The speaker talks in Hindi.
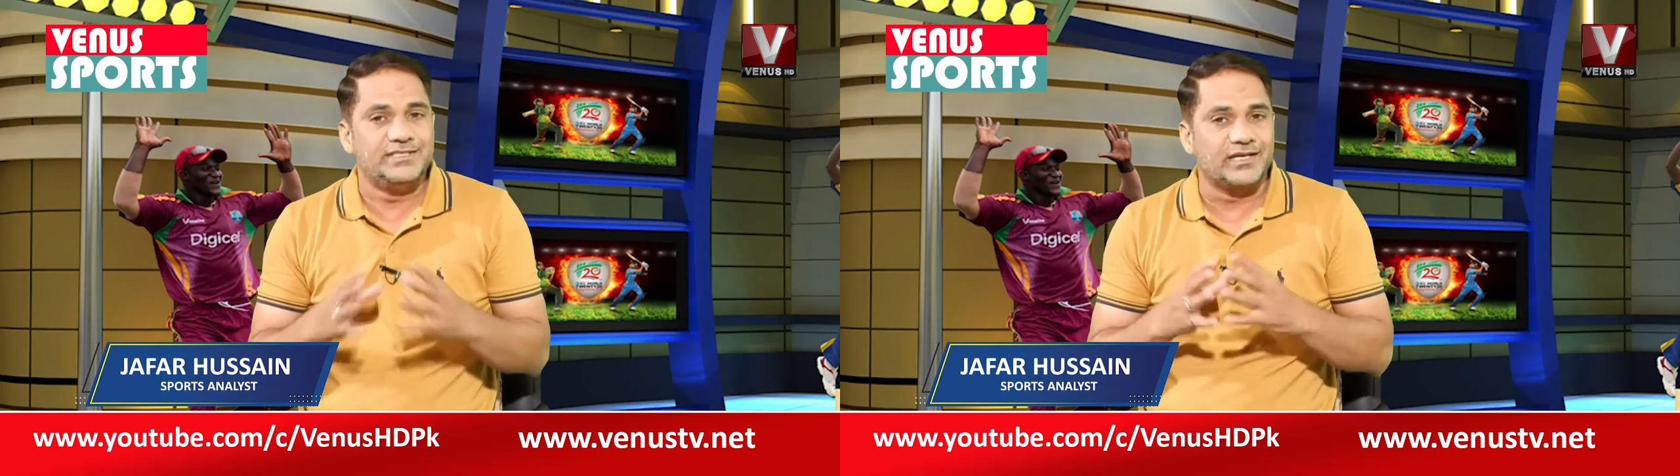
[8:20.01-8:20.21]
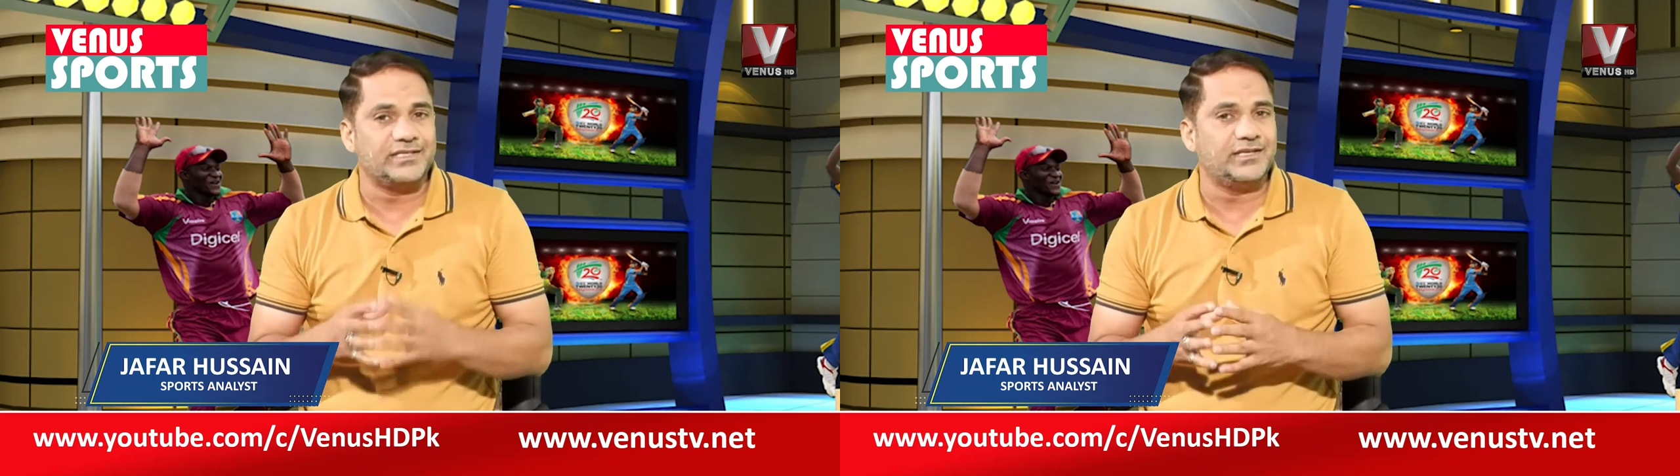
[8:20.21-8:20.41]

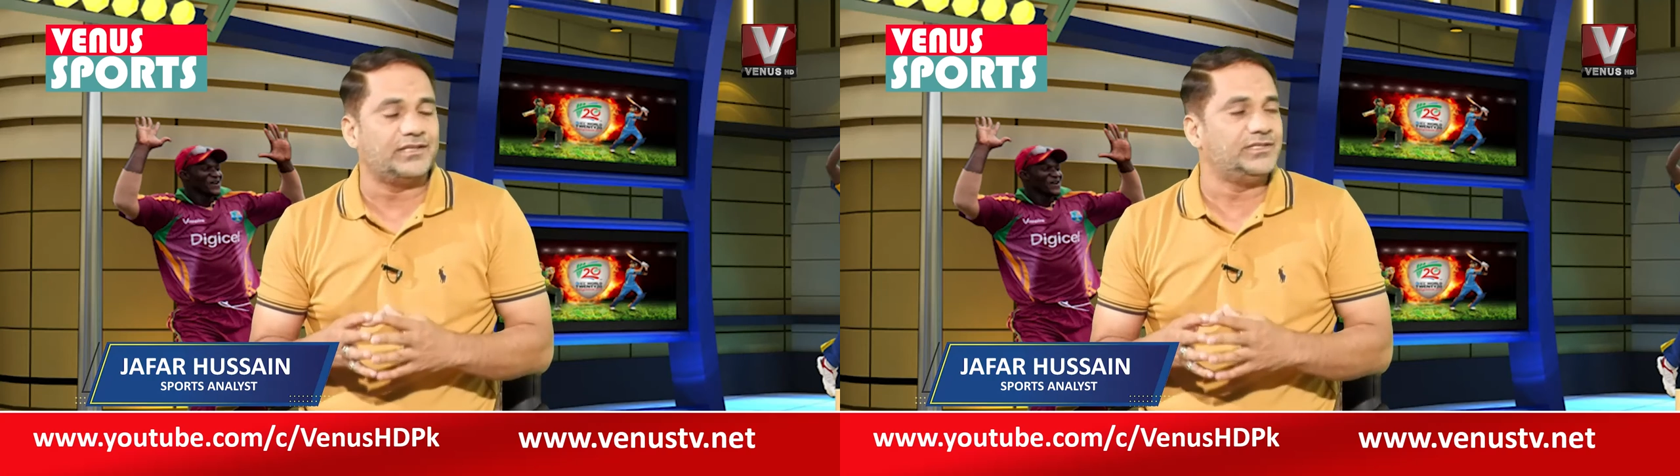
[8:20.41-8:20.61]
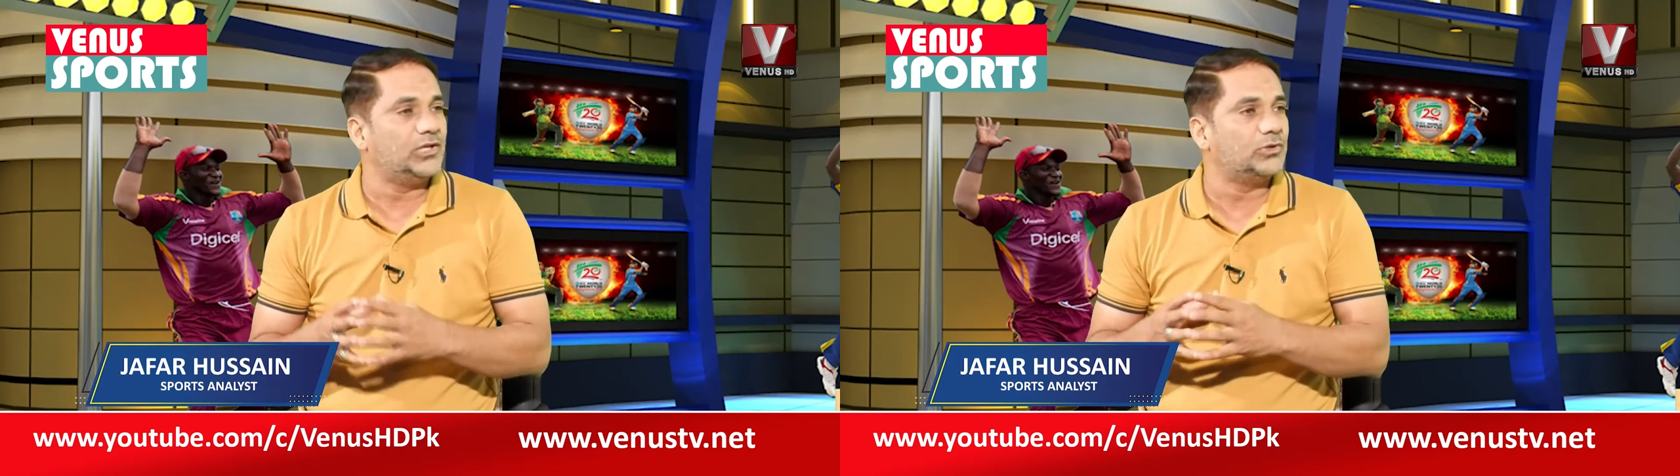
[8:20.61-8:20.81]
यकीन
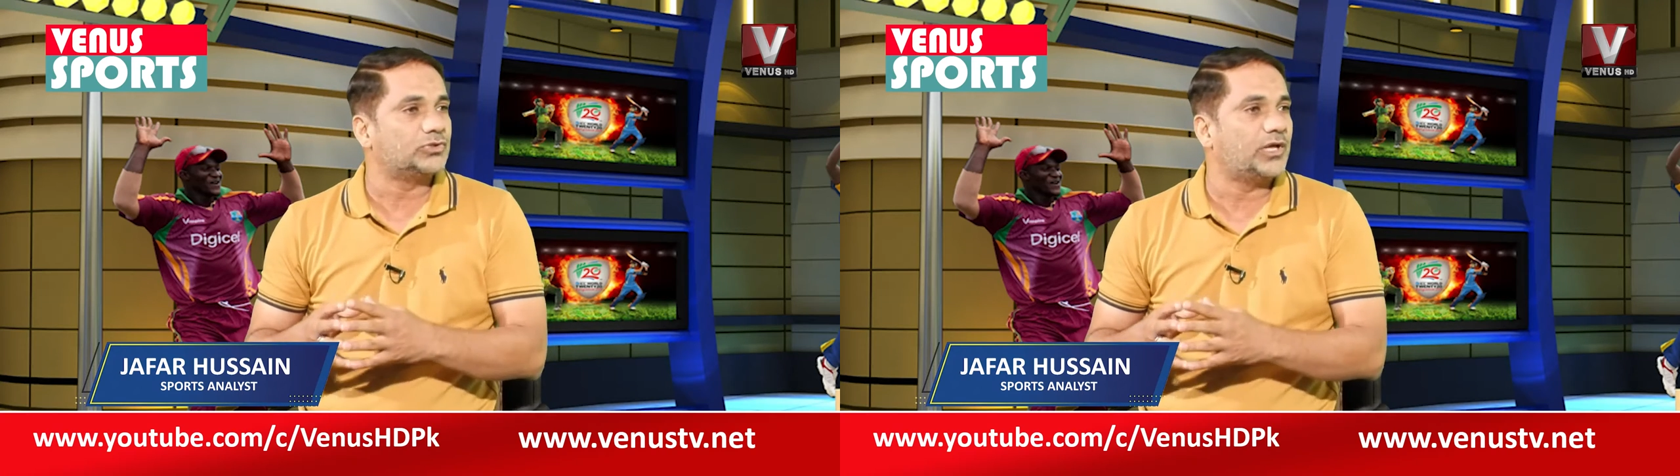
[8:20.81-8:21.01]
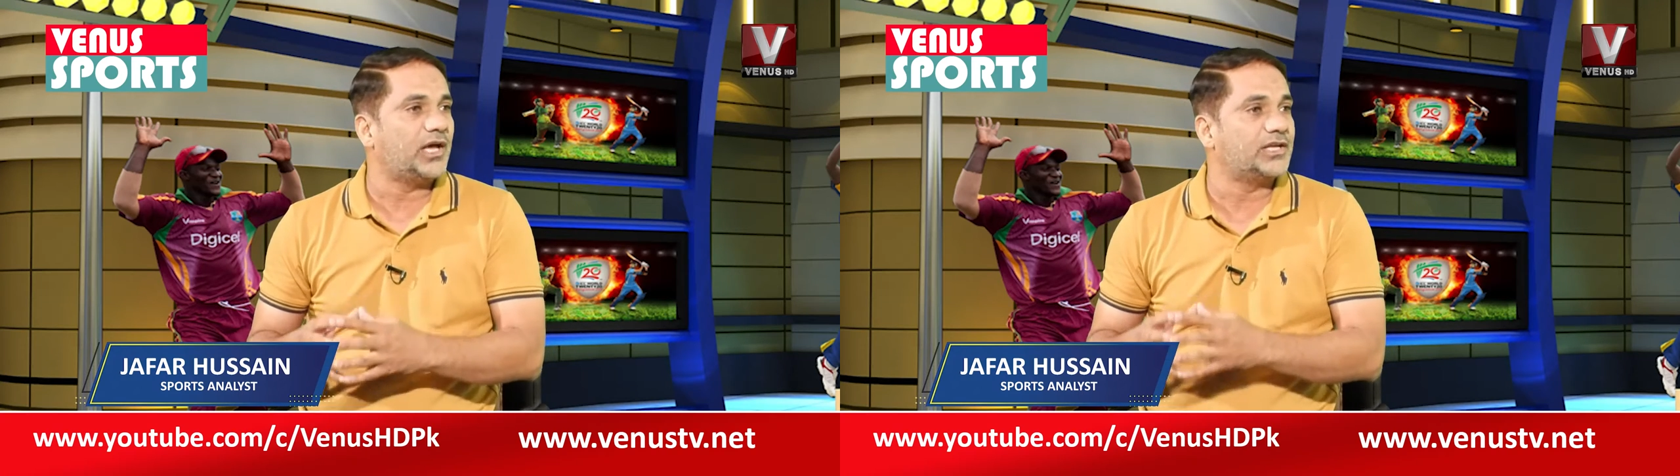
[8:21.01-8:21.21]
ये लोग
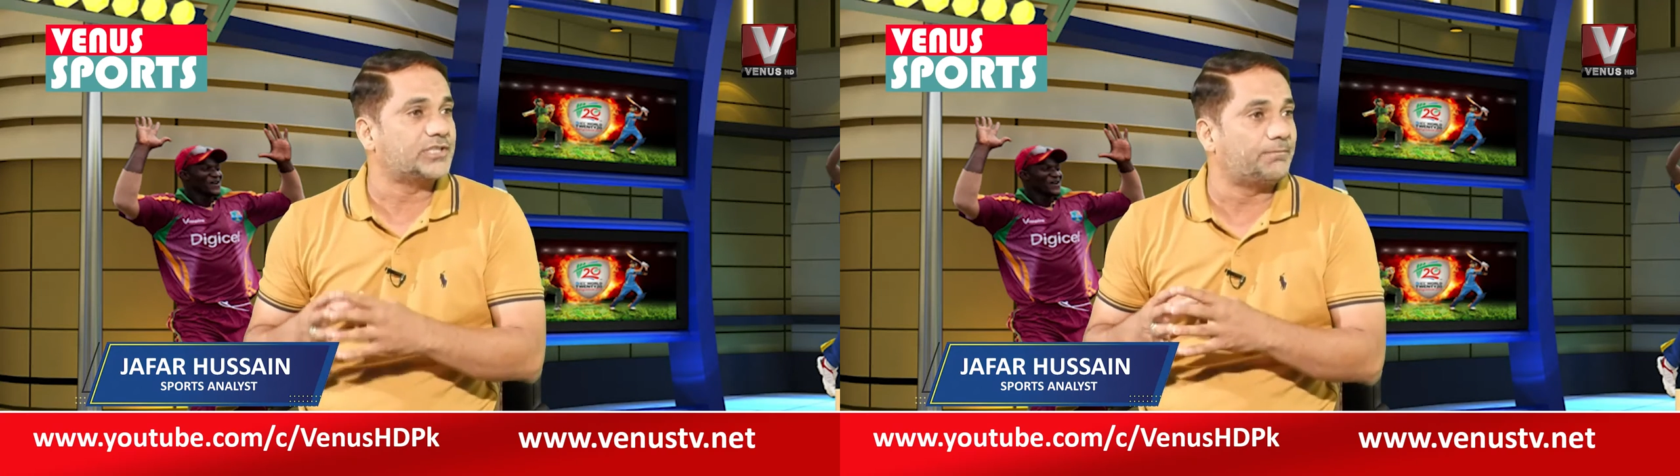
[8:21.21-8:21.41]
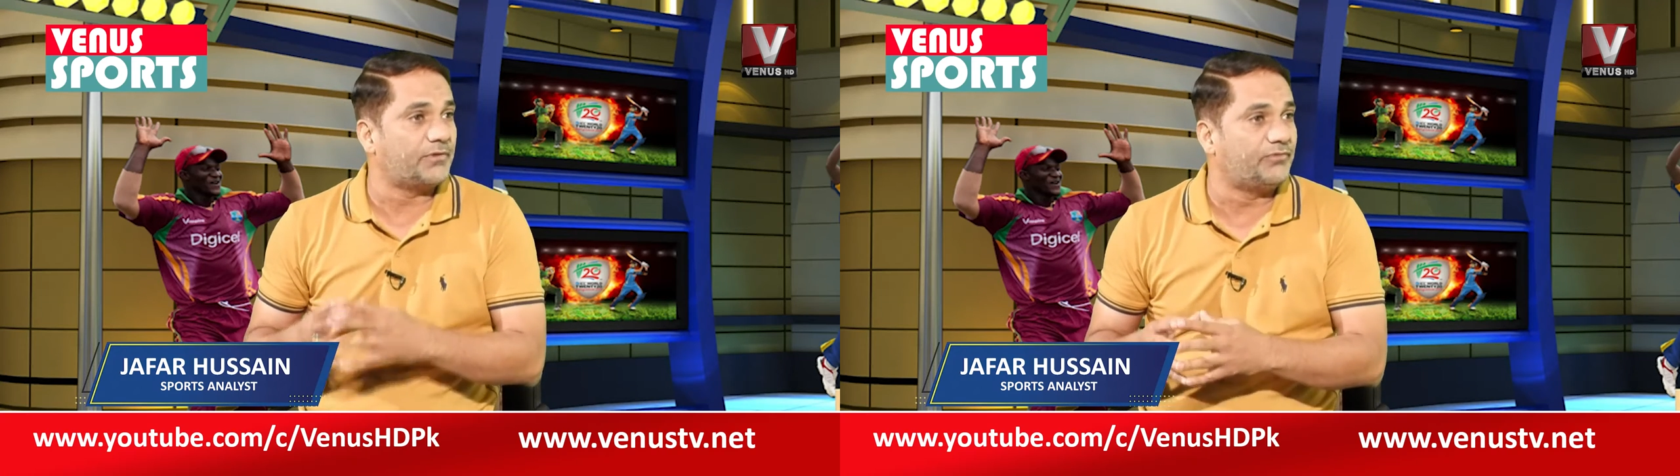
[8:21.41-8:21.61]
जो है ना
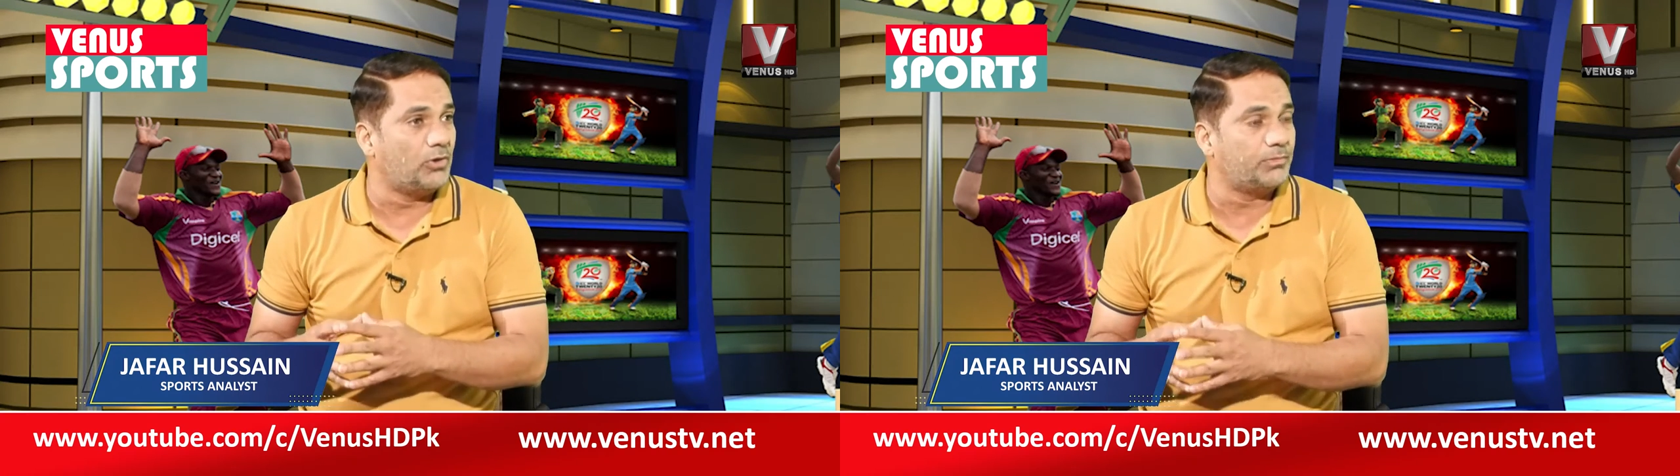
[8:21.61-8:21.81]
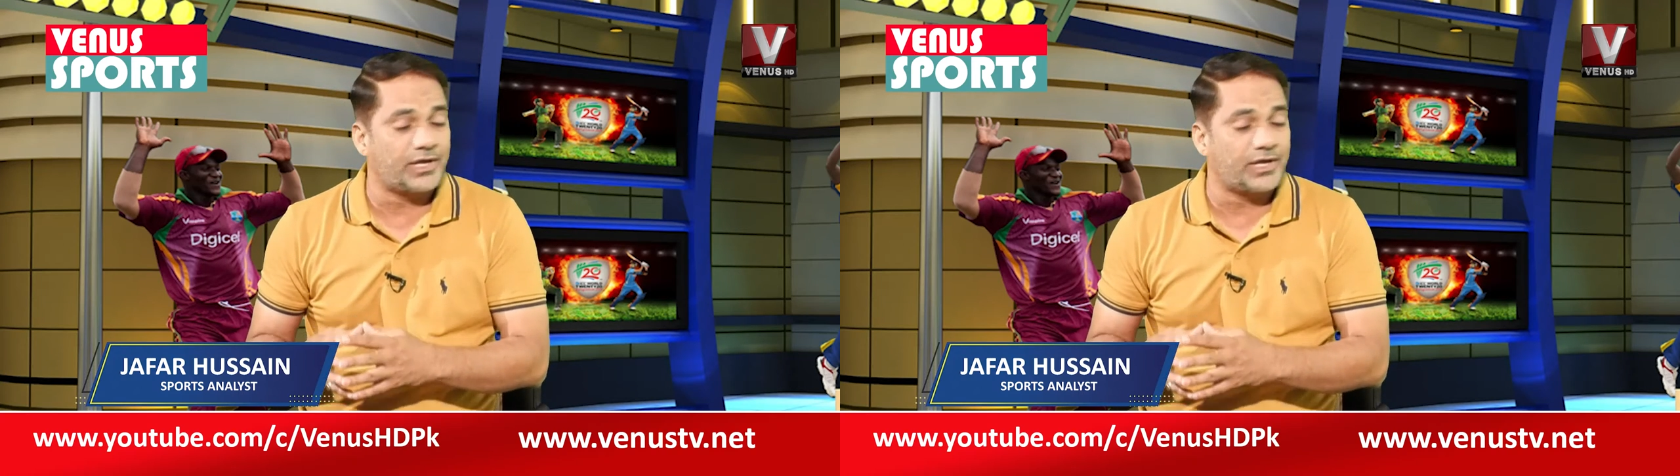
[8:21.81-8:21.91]
अच्छा परफॉर्म